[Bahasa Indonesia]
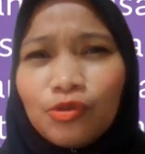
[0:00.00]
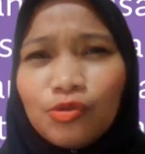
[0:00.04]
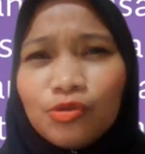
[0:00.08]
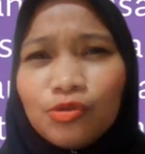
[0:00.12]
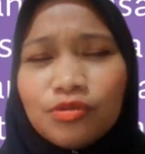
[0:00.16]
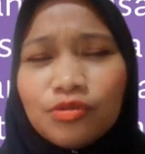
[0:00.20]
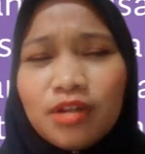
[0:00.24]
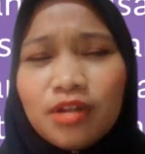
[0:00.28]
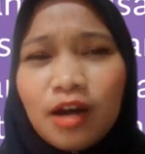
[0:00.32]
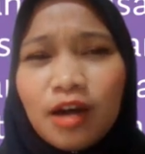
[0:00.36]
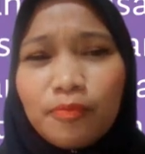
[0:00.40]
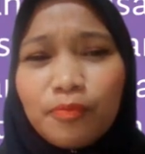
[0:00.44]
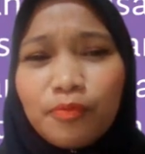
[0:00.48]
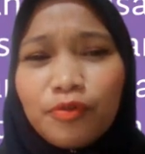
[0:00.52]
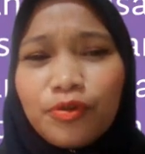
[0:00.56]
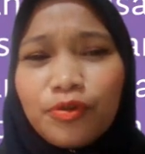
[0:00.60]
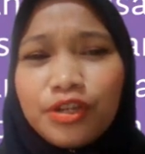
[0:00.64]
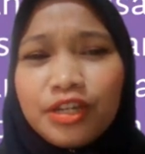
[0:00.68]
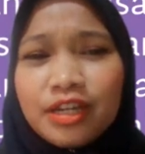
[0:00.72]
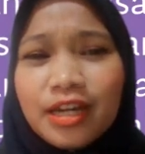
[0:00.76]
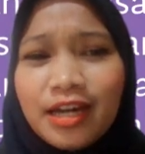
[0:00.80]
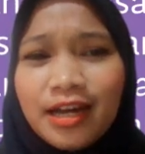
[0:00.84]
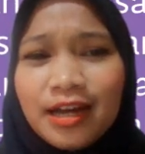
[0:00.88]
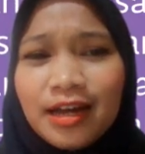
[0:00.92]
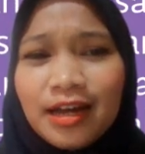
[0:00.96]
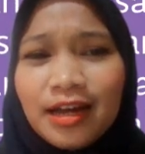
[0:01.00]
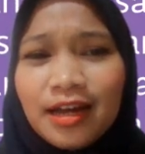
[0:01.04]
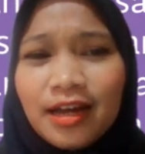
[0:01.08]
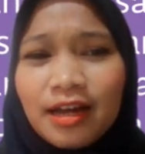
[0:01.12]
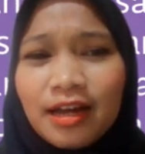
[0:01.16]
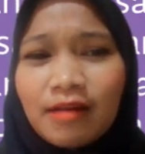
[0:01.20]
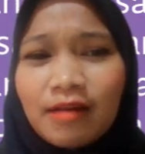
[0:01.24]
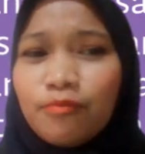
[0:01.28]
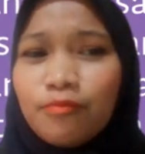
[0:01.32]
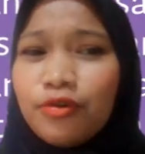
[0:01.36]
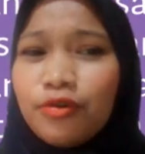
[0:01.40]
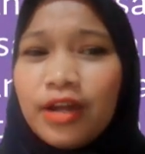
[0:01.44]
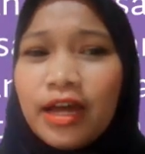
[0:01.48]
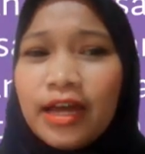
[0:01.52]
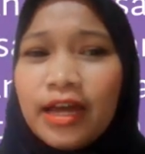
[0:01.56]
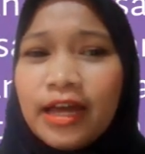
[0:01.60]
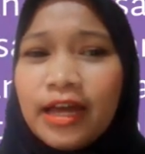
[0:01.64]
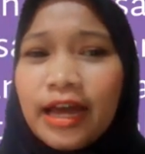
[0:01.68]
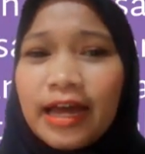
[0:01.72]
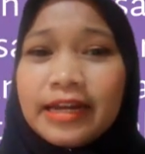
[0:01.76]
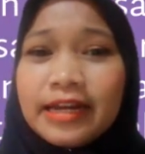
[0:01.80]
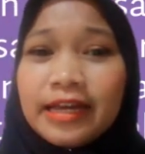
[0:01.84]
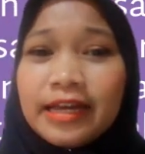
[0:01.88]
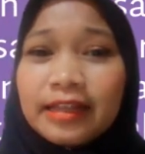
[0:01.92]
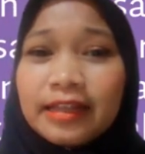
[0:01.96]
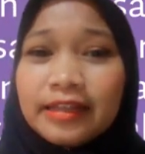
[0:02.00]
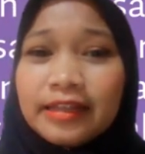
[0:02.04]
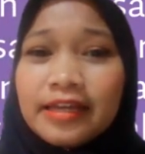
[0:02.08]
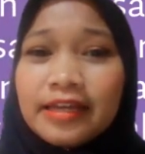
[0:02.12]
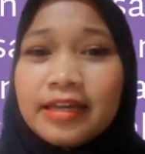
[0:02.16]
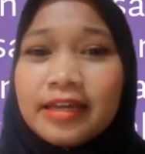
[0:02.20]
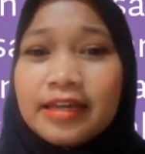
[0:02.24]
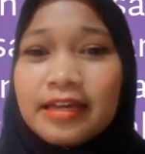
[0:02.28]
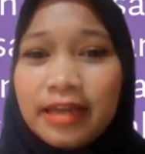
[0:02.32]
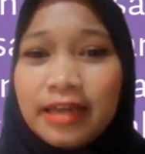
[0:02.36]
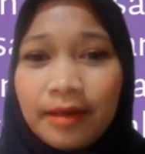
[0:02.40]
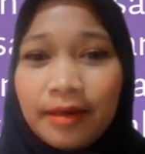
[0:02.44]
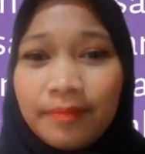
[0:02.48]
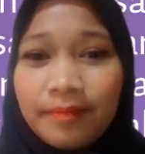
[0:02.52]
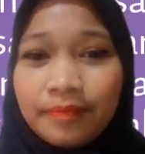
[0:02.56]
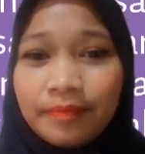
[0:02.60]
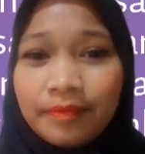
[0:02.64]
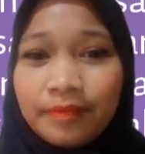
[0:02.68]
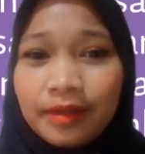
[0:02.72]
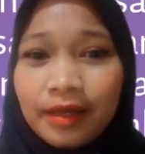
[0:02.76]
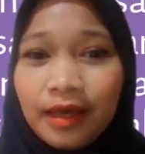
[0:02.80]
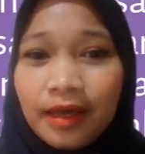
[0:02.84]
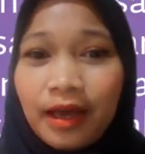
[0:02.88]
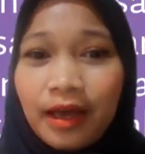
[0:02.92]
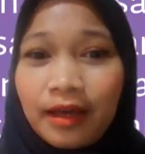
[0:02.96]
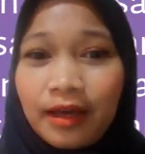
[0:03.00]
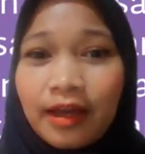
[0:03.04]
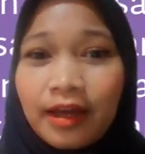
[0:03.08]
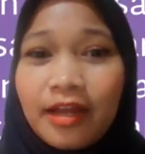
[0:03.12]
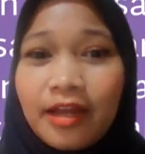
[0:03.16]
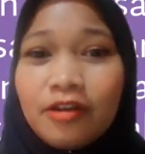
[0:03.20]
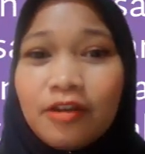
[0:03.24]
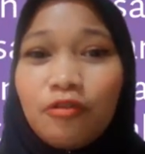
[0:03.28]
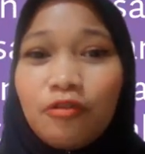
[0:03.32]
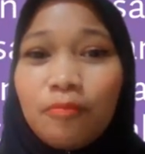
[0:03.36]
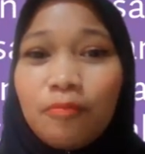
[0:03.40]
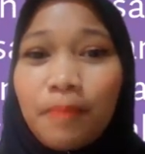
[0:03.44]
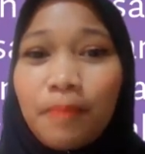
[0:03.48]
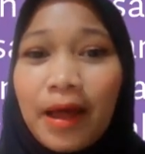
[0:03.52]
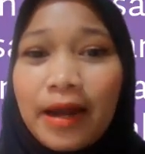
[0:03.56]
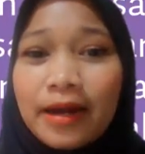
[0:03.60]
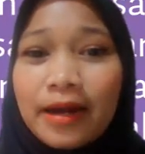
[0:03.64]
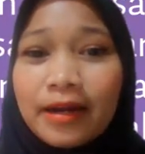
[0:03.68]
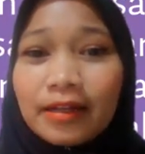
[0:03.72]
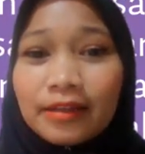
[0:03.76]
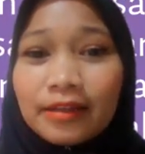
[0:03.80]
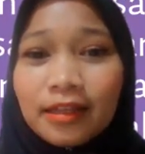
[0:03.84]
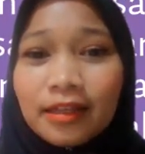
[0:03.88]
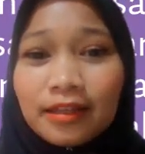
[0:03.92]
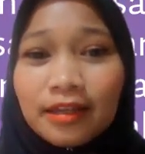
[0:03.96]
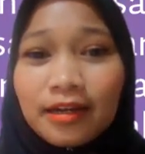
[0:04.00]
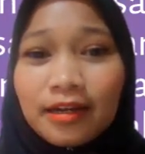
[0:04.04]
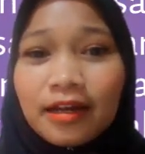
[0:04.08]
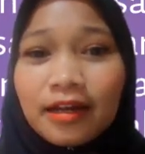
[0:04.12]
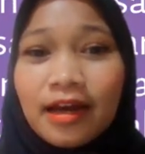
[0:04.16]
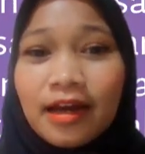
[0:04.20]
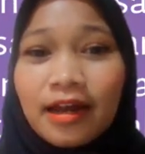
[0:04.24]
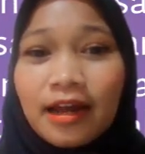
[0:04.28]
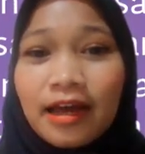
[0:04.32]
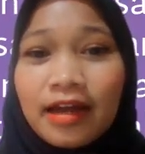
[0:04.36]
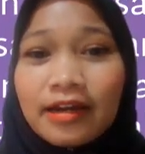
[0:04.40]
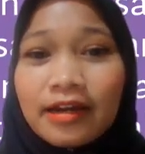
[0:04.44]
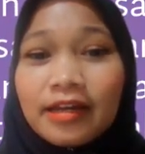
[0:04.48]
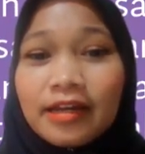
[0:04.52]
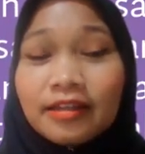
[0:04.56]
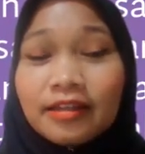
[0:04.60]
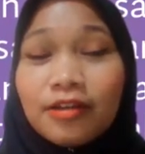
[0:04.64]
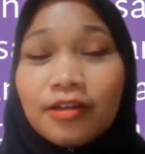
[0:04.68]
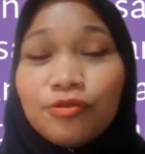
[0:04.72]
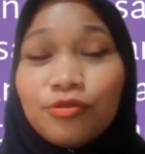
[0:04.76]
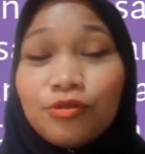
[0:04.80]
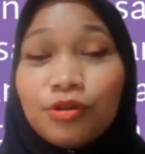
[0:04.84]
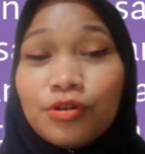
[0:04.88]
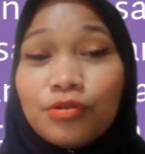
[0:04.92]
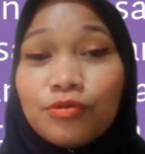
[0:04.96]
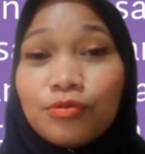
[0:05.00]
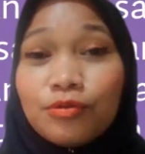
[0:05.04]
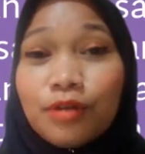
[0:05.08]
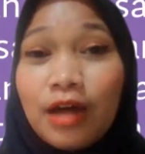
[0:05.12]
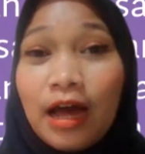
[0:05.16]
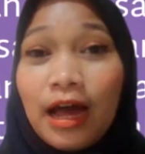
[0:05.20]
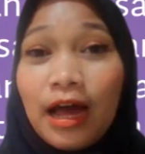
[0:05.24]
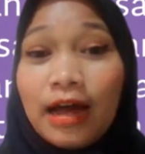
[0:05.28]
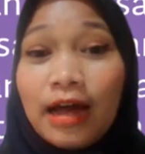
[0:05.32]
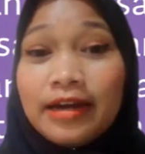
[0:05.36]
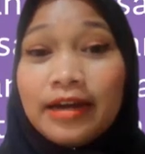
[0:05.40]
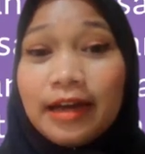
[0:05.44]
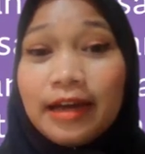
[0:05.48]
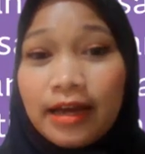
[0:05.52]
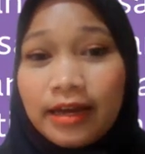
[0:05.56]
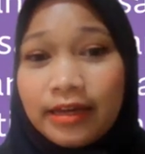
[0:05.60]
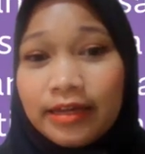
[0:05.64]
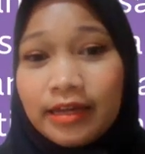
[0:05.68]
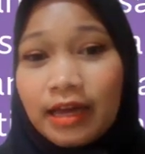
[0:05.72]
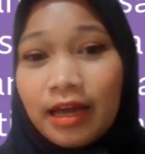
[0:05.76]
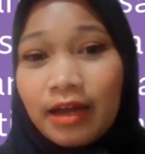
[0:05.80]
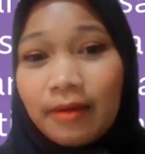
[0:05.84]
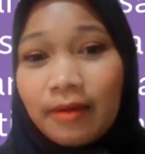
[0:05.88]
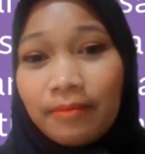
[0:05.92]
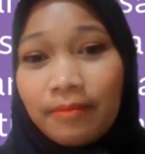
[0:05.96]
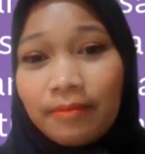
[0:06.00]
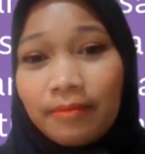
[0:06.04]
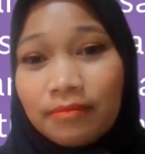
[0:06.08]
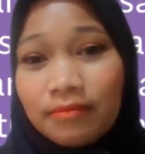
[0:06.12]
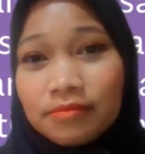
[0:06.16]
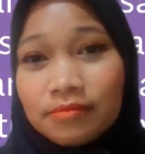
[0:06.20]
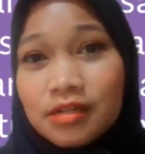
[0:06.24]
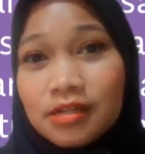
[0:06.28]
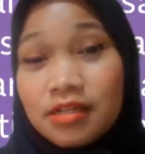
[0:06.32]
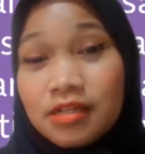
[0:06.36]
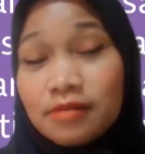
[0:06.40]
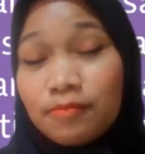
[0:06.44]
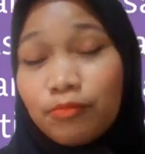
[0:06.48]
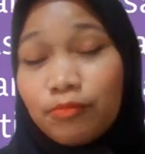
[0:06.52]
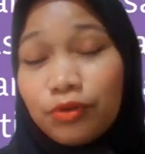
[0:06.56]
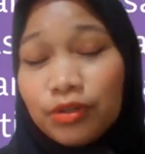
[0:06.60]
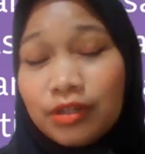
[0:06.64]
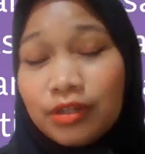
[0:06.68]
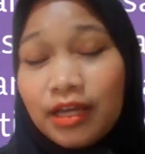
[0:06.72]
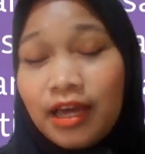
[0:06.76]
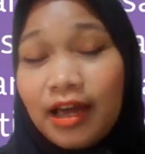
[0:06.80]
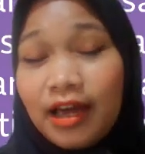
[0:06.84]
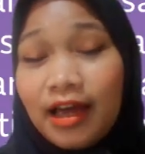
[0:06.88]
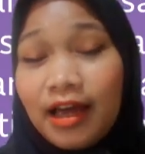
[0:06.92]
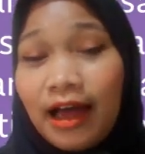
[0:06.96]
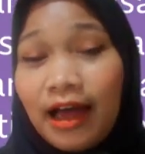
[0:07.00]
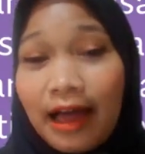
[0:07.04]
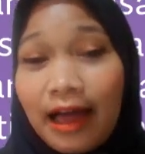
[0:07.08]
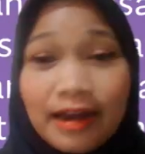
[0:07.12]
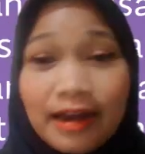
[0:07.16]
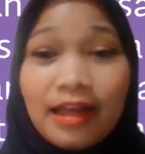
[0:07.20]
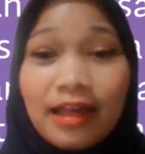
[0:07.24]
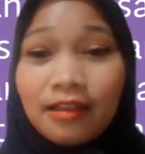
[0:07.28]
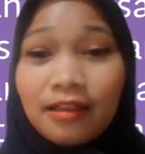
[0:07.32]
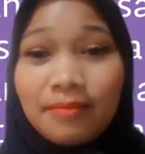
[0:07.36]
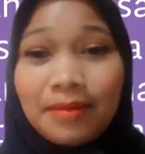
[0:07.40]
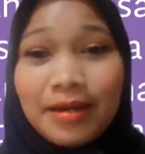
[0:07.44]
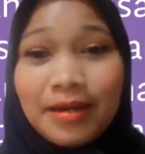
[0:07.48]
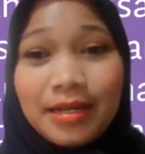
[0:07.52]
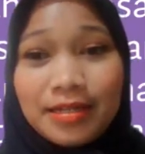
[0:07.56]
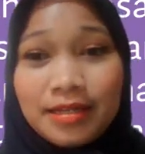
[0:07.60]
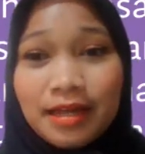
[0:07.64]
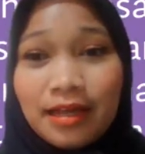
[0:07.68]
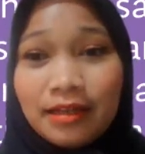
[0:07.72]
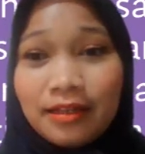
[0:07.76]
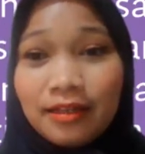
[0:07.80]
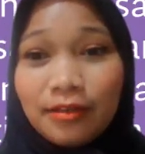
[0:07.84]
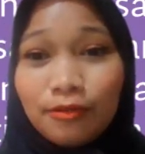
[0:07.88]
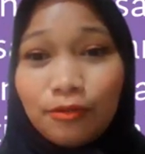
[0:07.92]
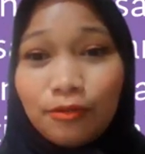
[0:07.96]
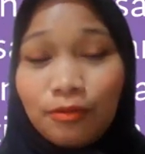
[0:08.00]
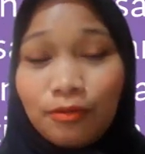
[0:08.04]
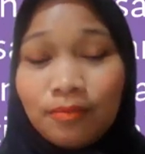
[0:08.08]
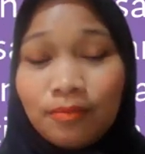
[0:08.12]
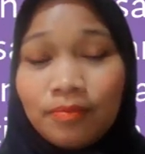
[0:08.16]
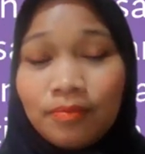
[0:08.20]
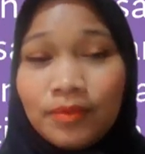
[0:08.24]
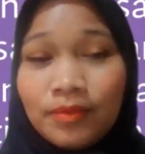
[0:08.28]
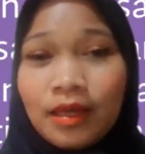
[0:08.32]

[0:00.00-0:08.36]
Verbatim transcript: itu sudah punya kebudayaan yang tinggi. Ya, kehidupan ketatanegaraan kita juga sudah ada yang disebutnya adat pada saat itu.